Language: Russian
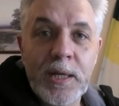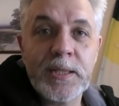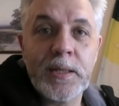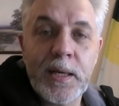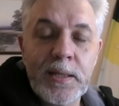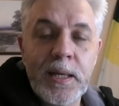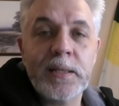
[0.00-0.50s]
раз
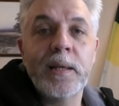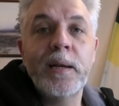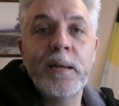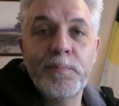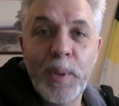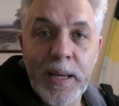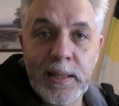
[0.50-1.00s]
сказать,
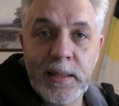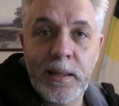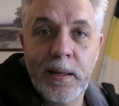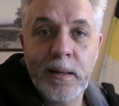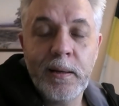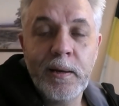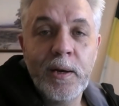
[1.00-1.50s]

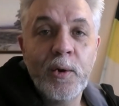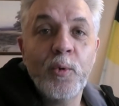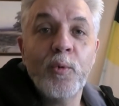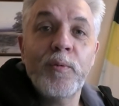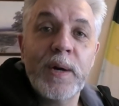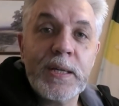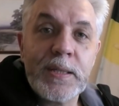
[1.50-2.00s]
ребята,
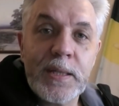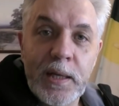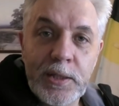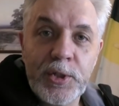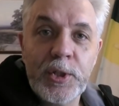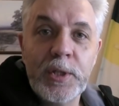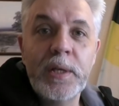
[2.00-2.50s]
у вас
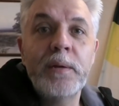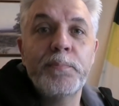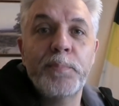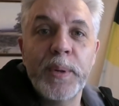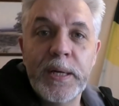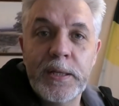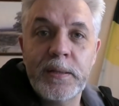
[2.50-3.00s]
должны
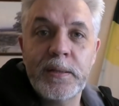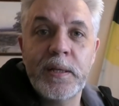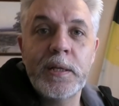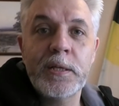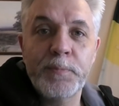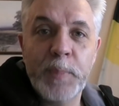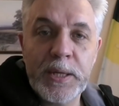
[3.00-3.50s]
быть
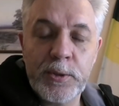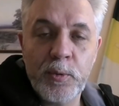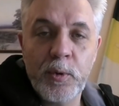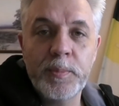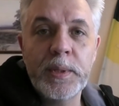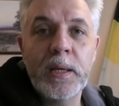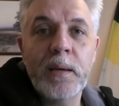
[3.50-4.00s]

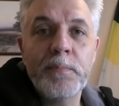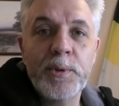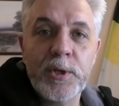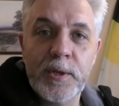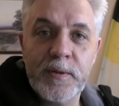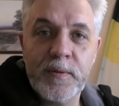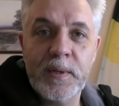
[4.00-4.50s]
дееспособные
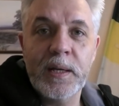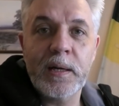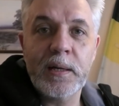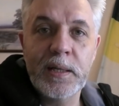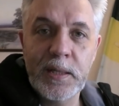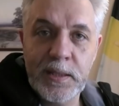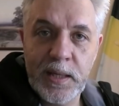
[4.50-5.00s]
общественные
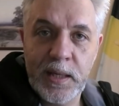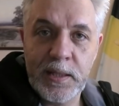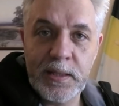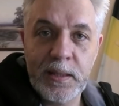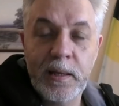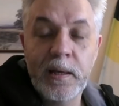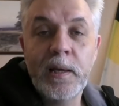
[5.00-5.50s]

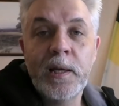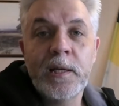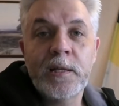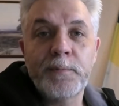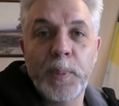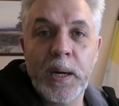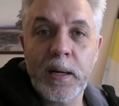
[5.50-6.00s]
организации
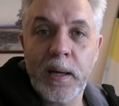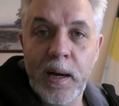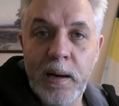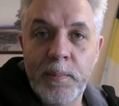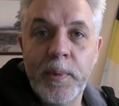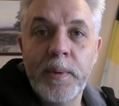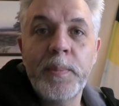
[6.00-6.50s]
с
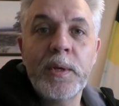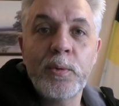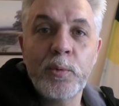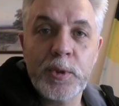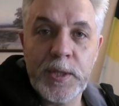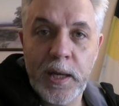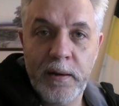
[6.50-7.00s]
программами и
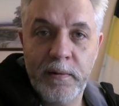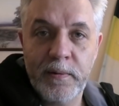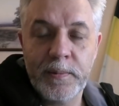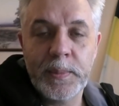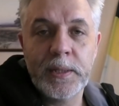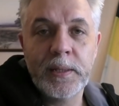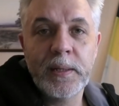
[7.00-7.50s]

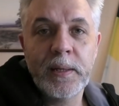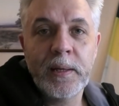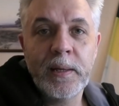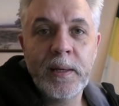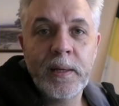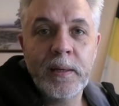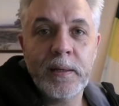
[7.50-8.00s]
уставами,
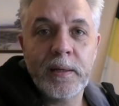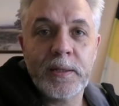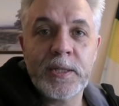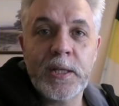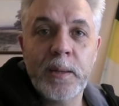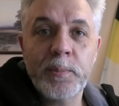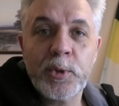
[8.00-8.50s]
э,
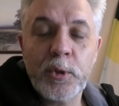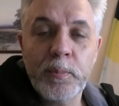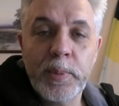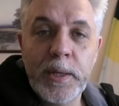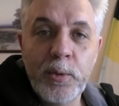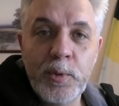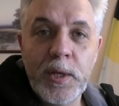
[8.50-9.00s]
с тем,
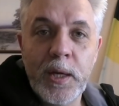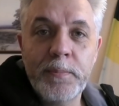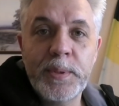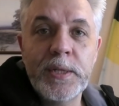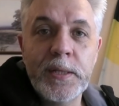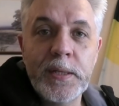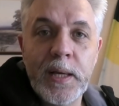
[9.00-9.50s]
чтобы люди
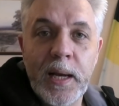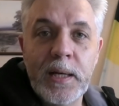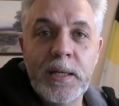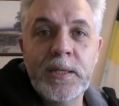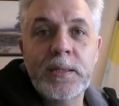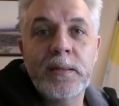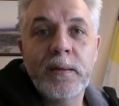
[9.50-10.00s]

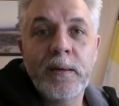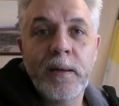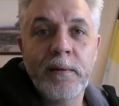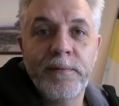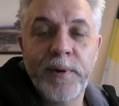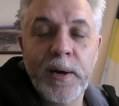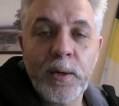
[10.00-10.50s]
объединялись
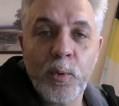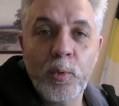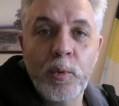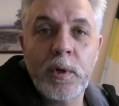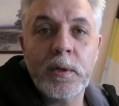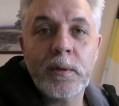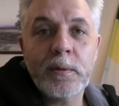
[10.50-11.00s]

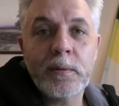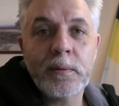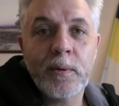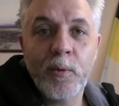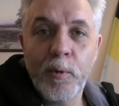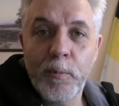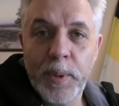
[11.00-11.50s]
вокруг
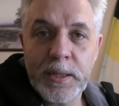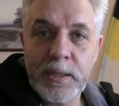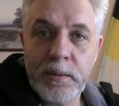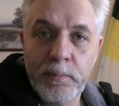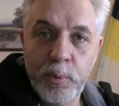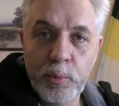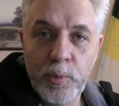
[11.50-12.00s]

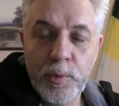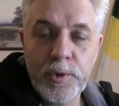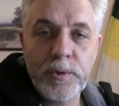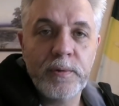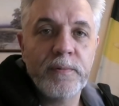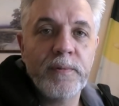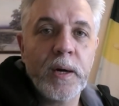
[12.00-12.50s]
образа
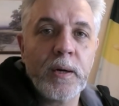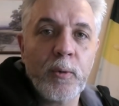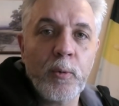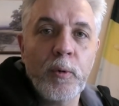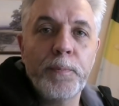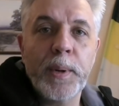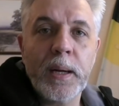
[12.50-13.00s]
будущего,
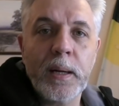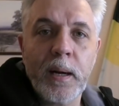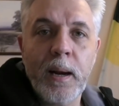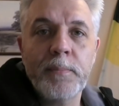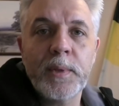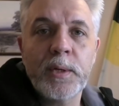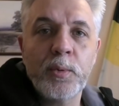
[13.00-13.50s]
вокруг
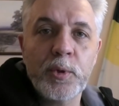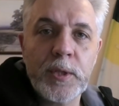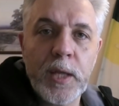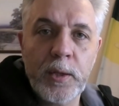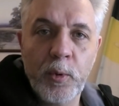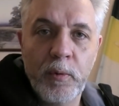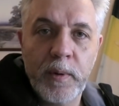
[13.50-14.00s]
программных
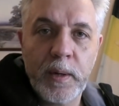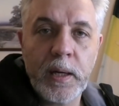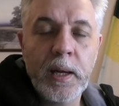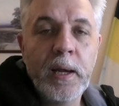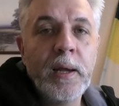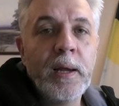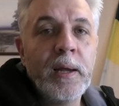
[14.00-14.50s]
установок,